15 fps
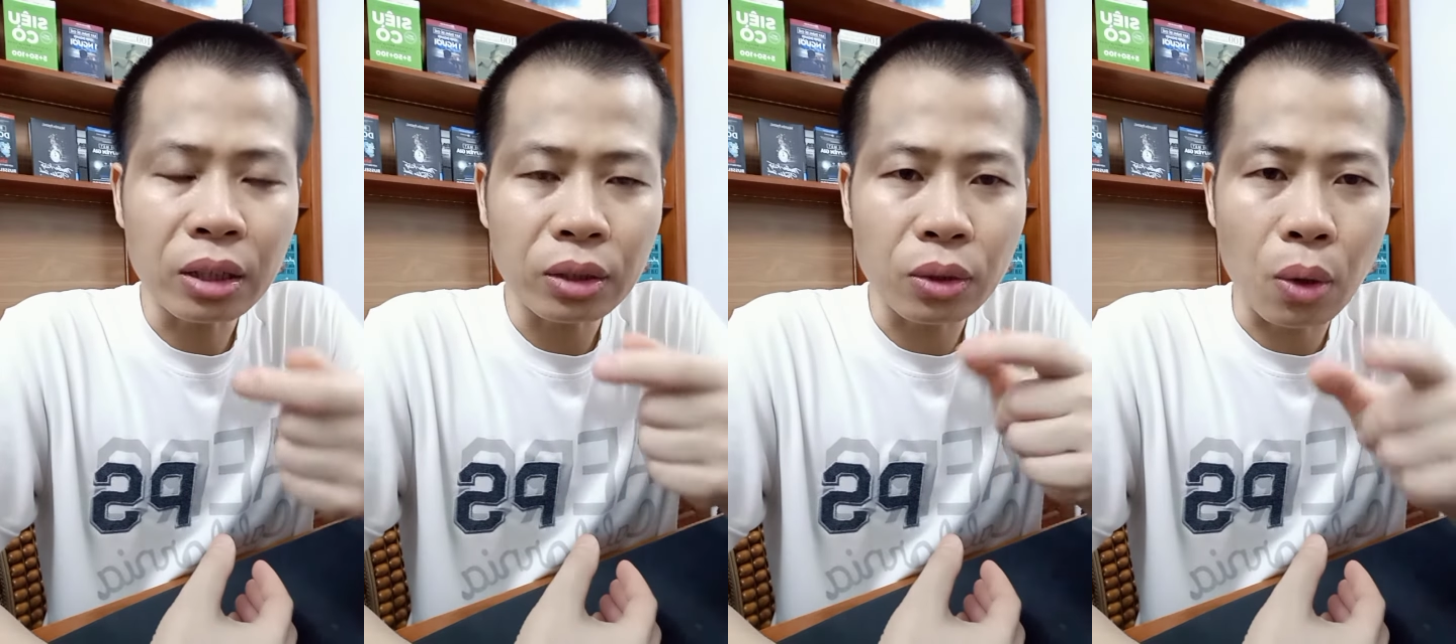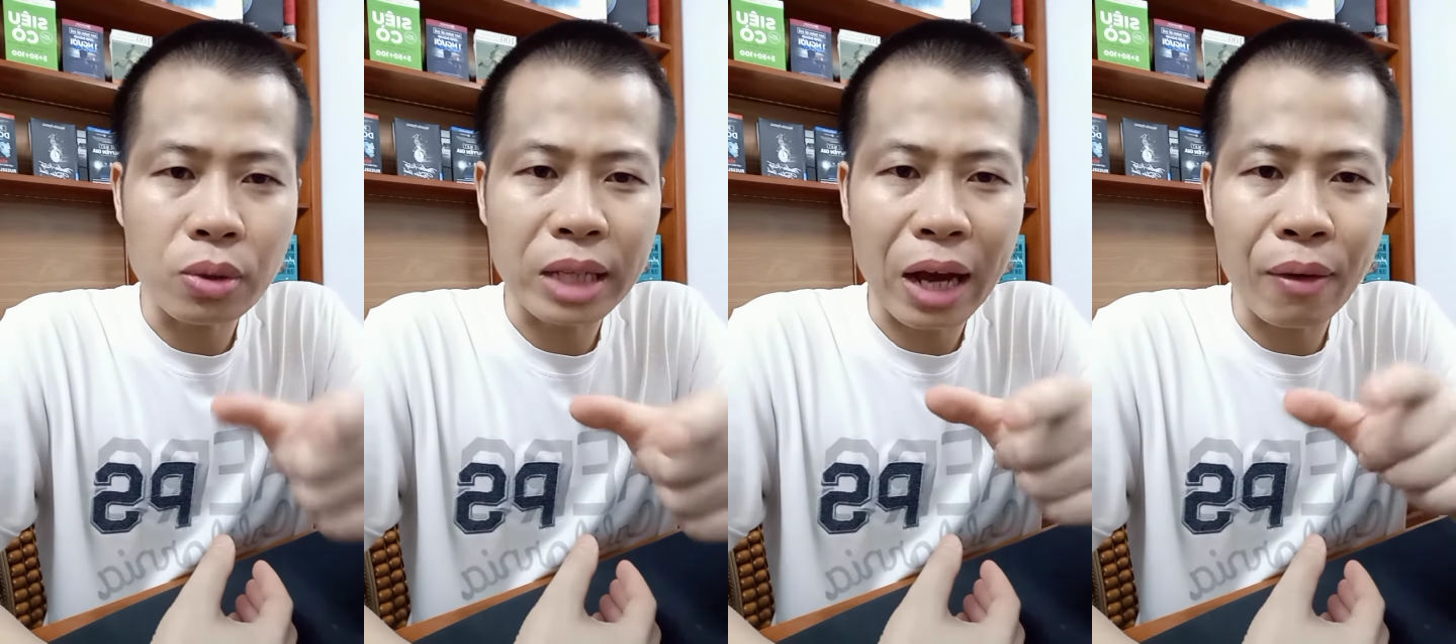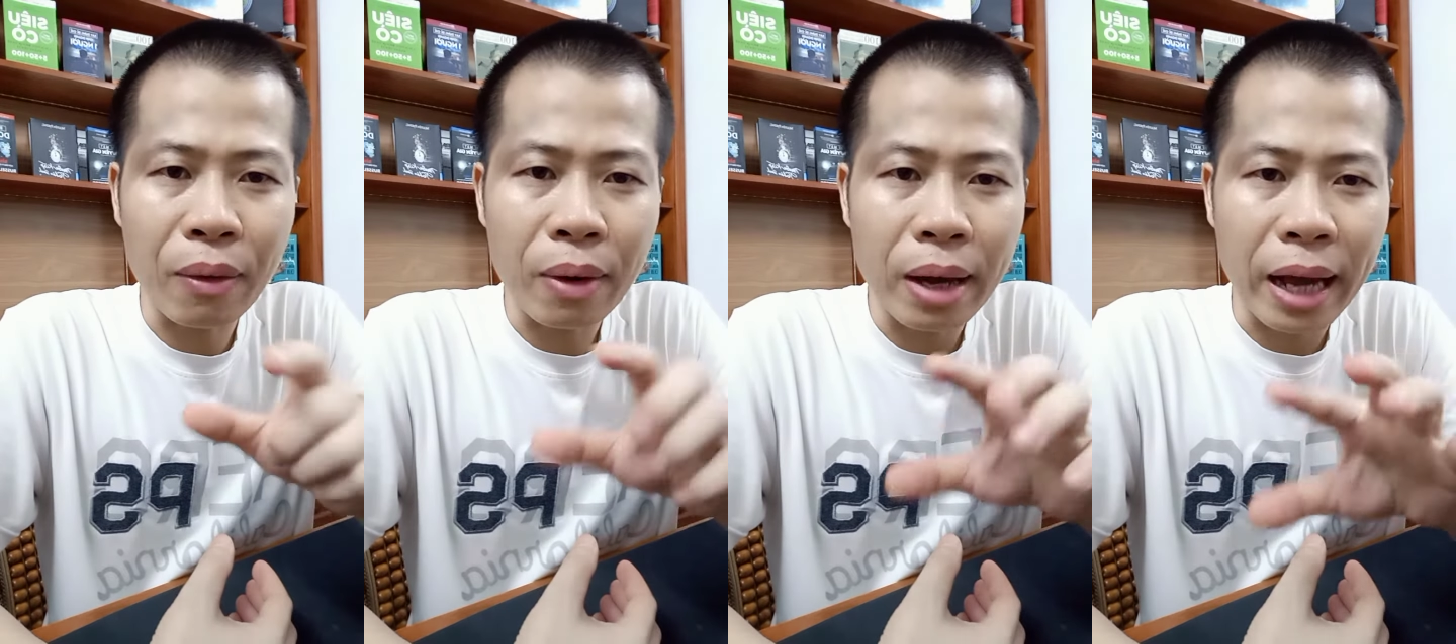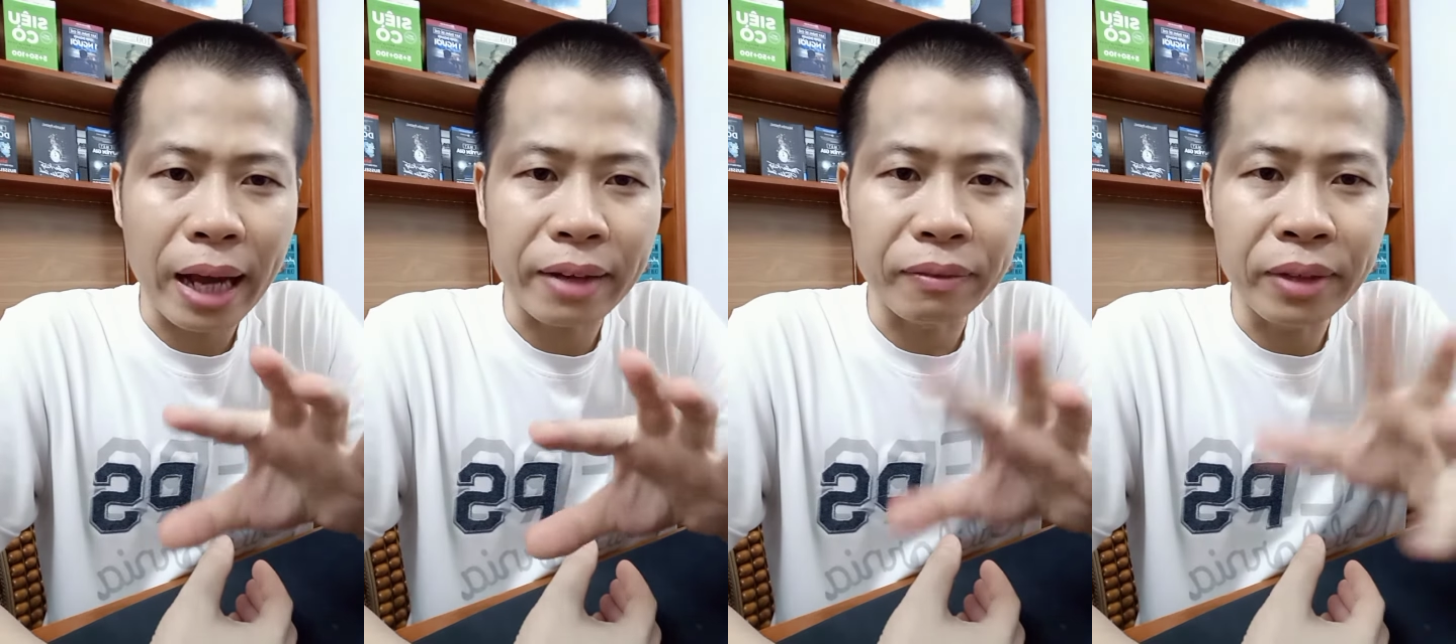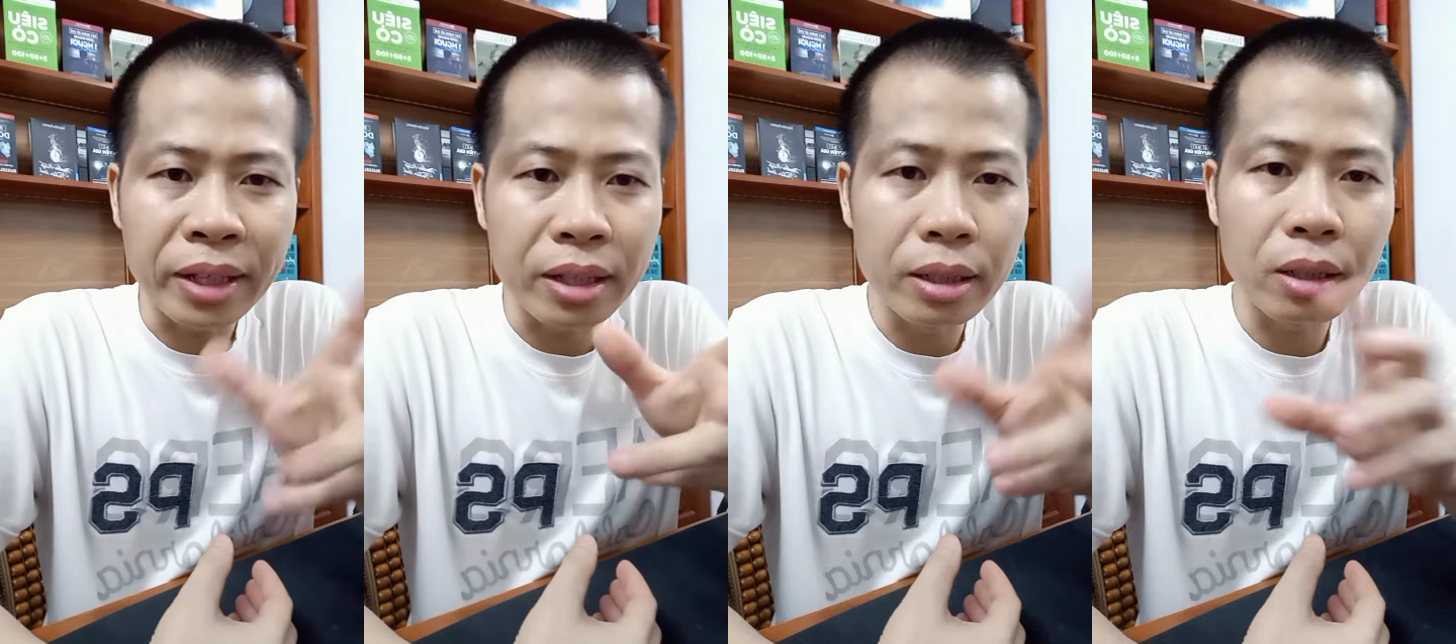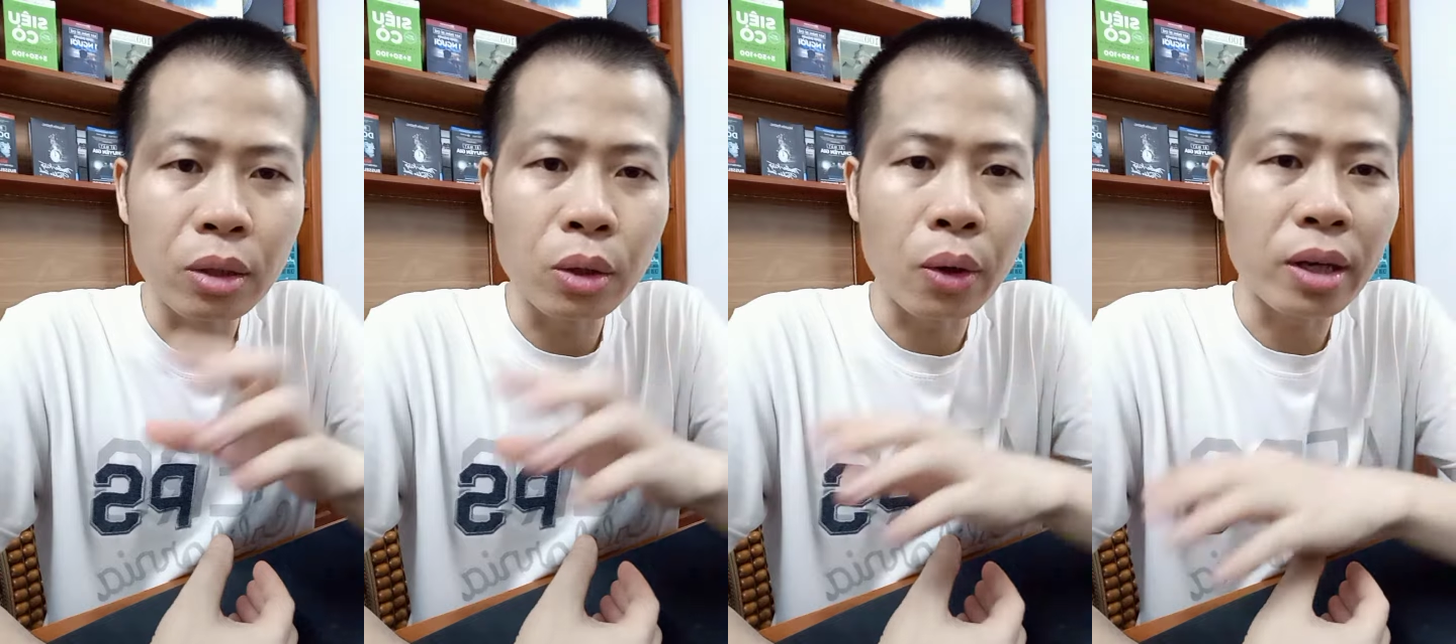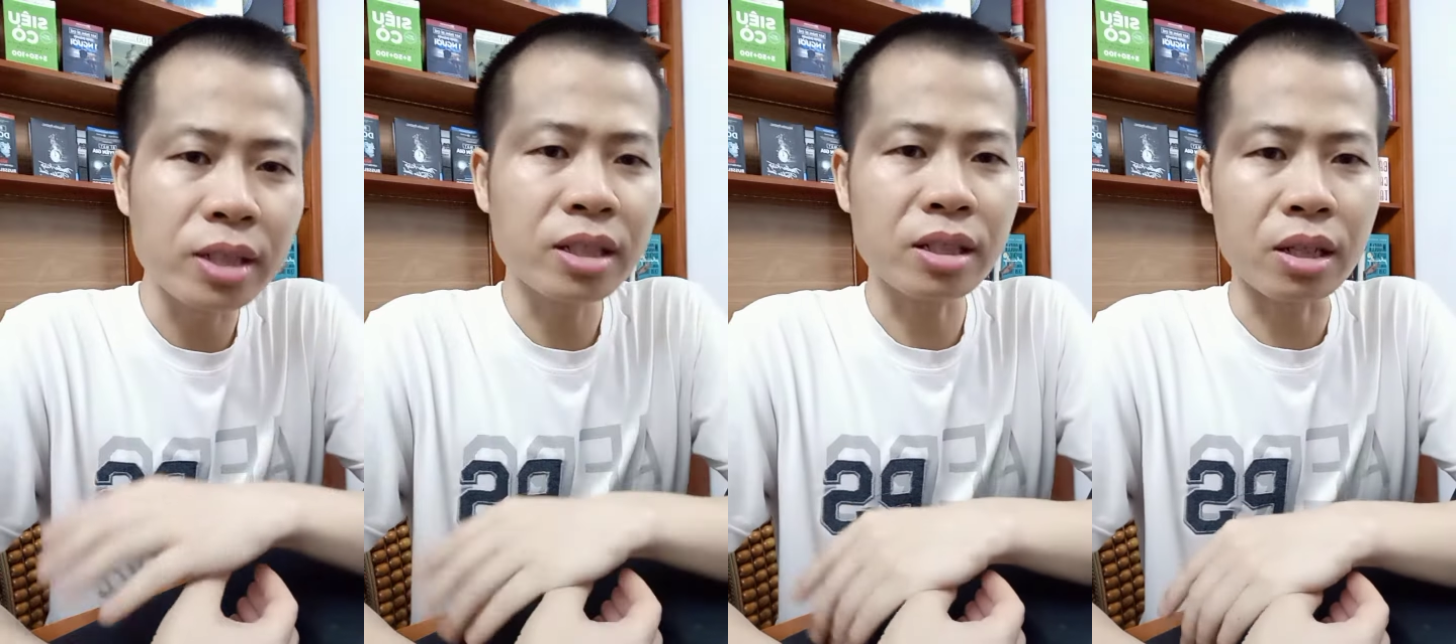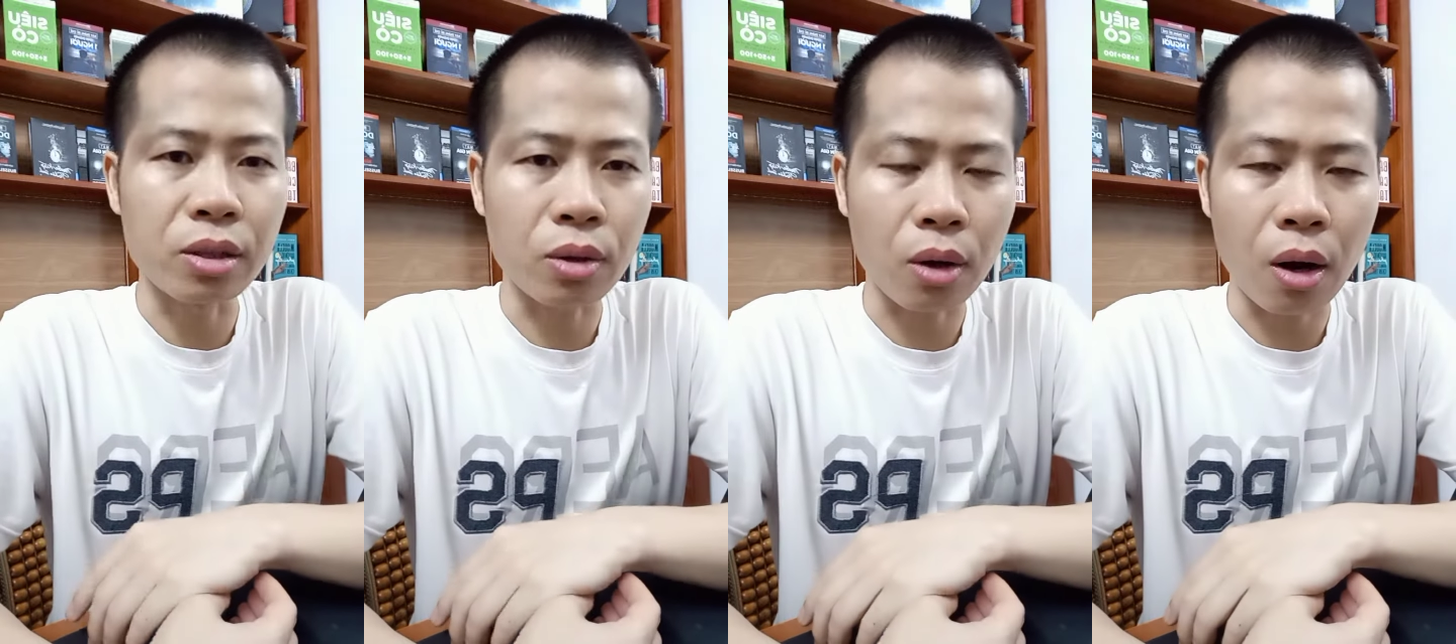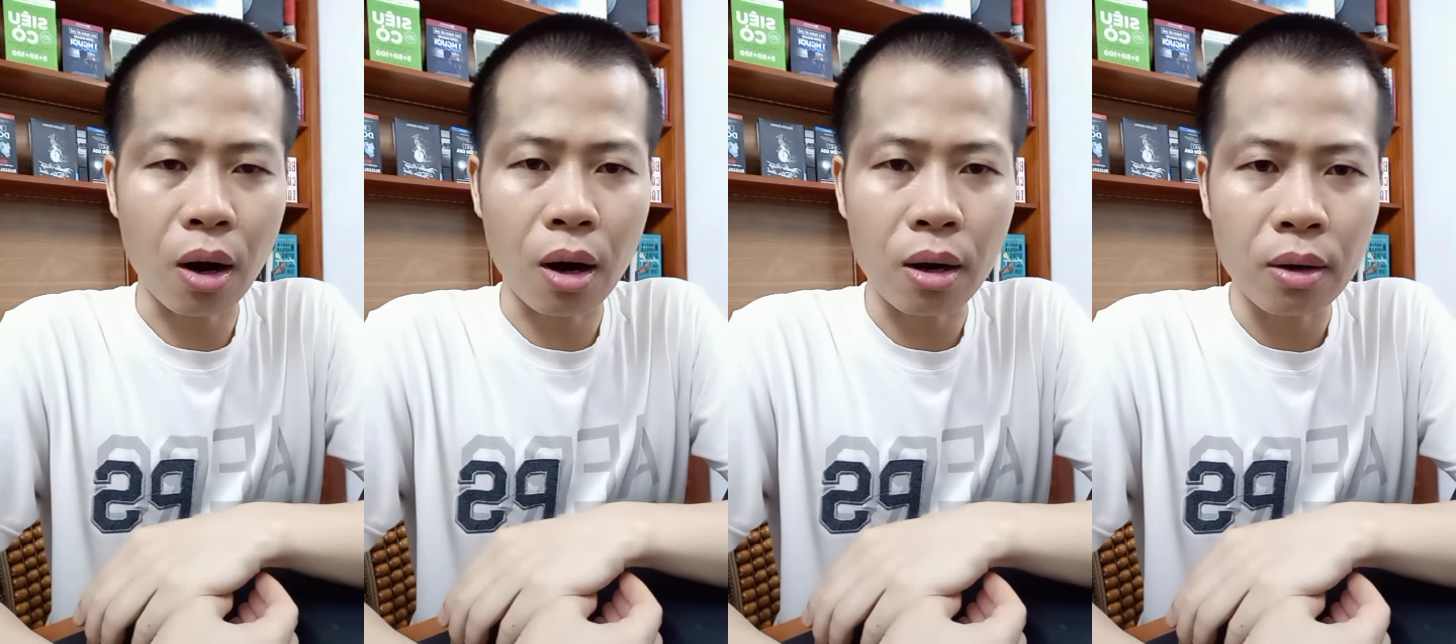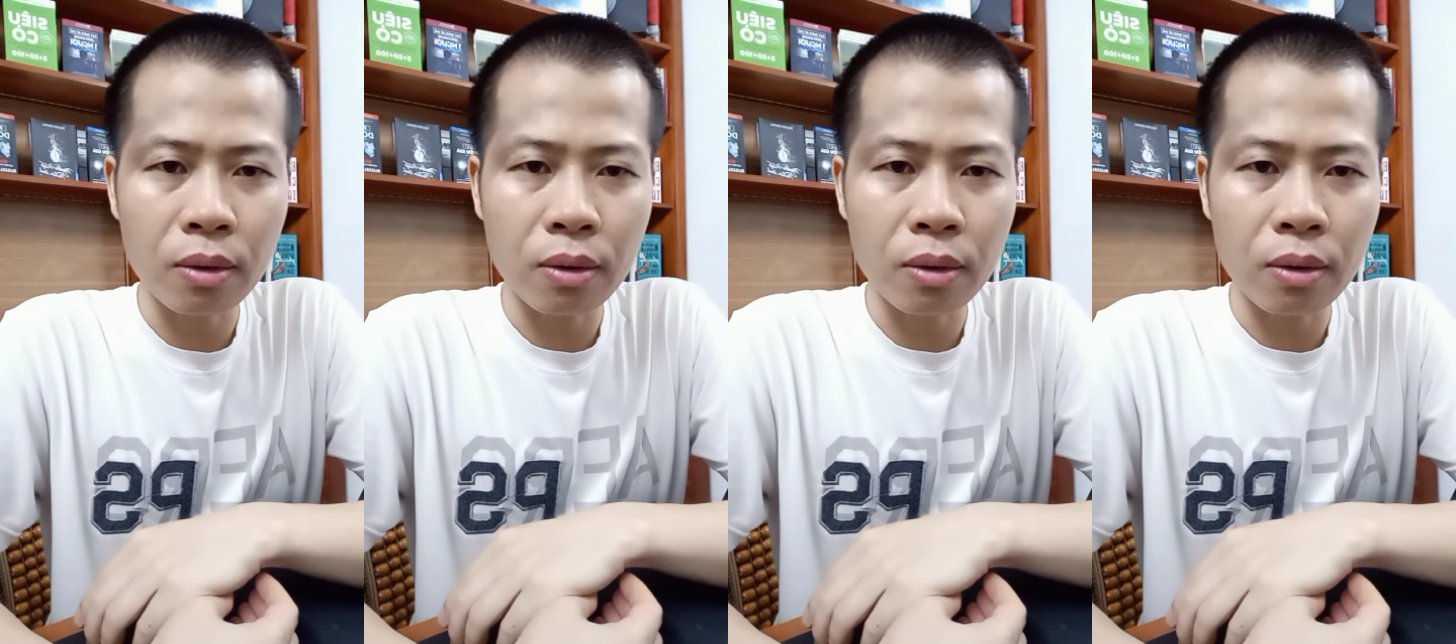tôn giáo hành vi đối ứng xử của họ